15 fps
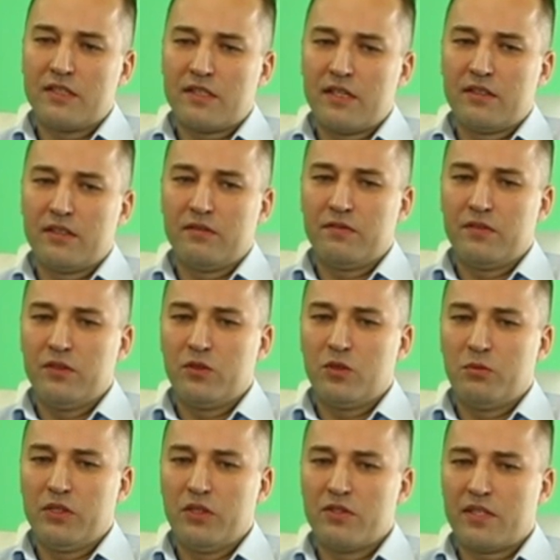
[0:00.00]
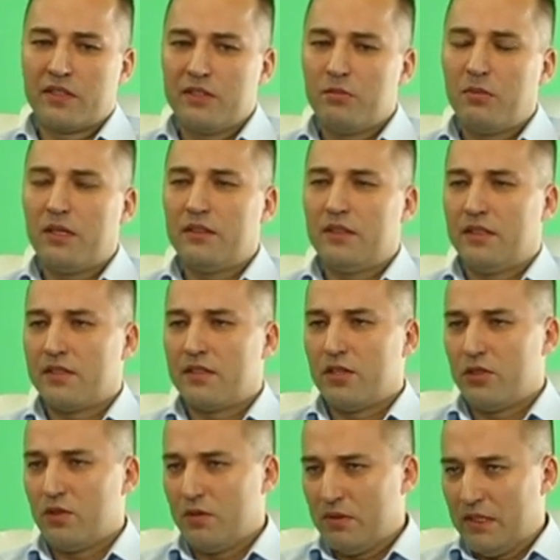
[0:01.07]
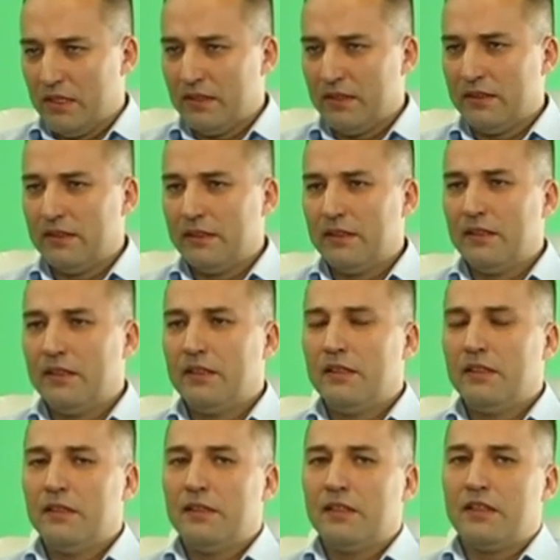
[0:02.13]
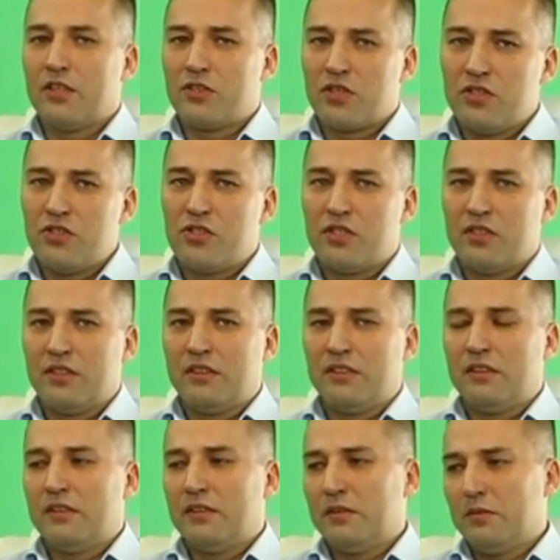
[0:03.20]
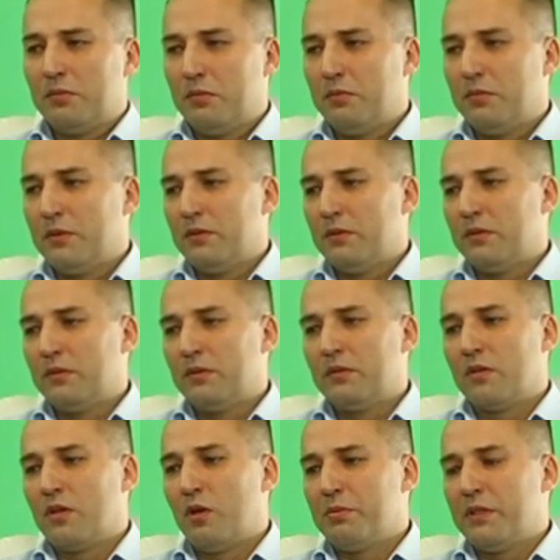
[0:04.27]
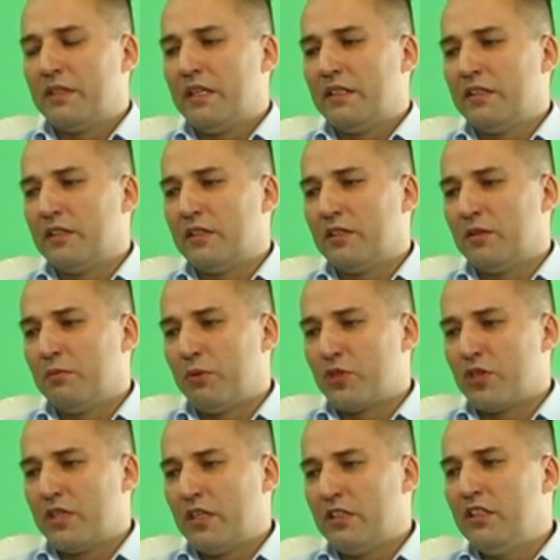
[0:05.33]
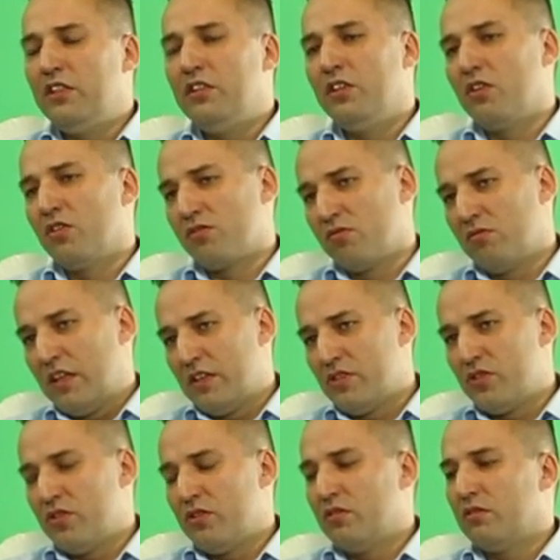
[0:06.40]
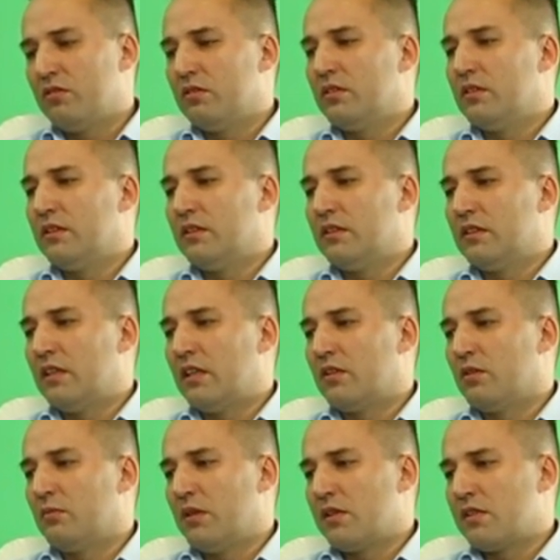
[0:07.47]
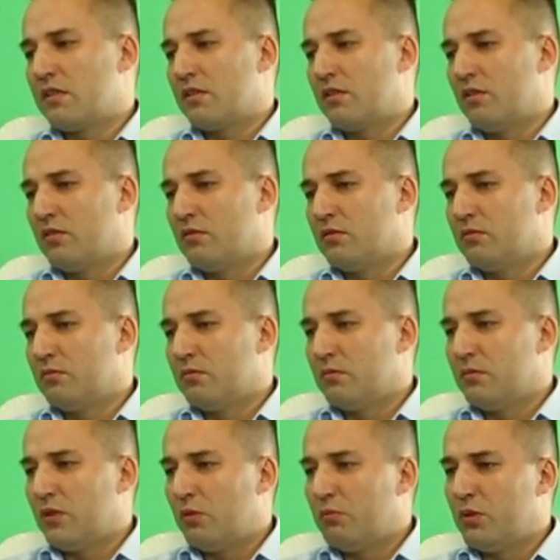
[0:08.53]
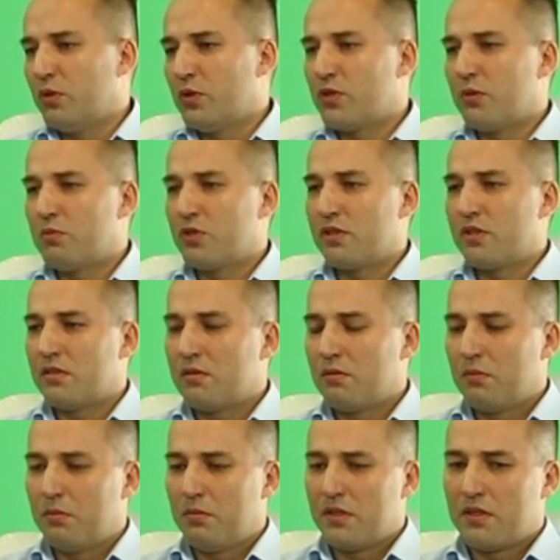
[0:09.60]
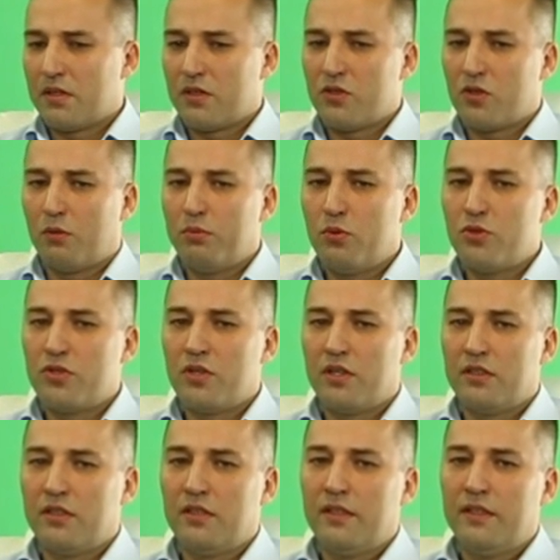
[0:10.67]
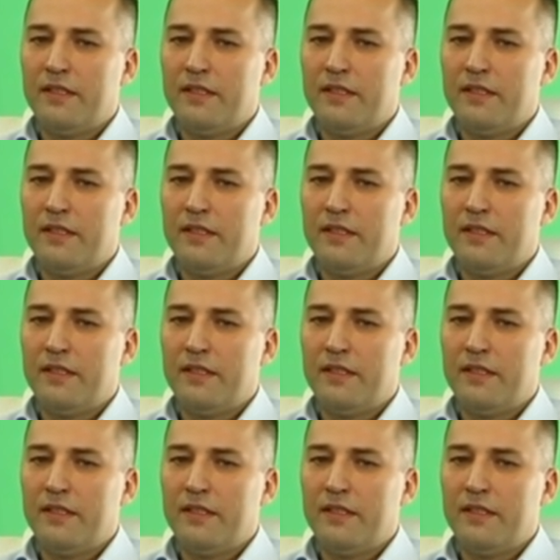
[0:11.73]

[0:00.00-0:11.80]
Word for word: niestety w wyniku mojego zaniedbania straciłem dane na szczęście y, kopie danych posiadali inni konsultanci, y, natomiast no, nie obyło się przez, bez jakichś opóźnień